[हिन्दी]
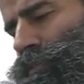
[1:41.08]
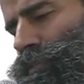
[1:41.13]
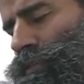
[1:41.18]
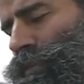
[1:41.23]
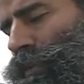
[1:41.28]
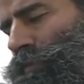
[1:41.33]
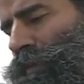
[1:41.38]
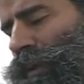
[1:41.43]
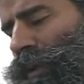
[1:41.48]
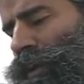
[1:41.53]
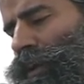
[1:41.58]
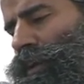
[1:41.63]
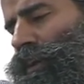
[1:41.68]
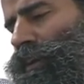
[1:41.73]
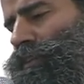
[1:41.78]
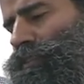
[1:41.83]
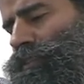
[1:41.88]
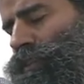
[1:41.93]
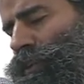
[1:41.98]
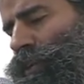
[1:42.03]

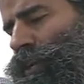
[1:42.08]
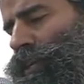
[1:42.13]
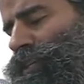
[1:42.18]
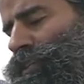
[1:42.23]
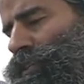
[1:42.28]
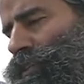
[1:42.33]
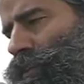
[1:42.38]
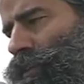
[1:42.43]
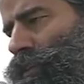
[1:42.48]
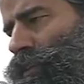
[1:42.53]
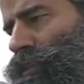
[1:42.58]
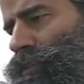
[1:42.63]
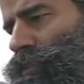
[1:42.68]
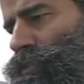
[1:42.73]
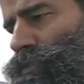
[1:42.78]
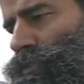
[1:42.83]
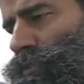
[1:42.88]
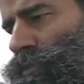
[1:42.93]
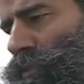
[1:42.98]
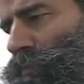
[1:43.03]
समाज राष्ट्र की
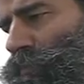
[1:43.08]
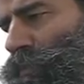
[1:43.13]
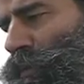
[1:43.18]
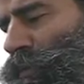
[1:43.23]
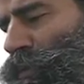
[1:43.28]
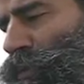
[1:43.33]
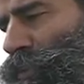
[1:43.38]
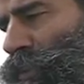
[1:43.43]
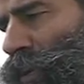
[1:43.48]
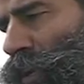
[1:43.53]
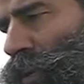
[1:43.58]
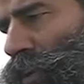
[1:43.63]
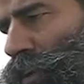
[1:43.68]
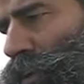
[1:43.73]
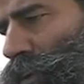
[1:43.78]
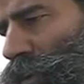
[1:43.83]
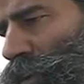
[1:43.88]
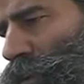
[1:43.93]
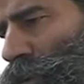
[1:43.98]
जो संप्रभुता है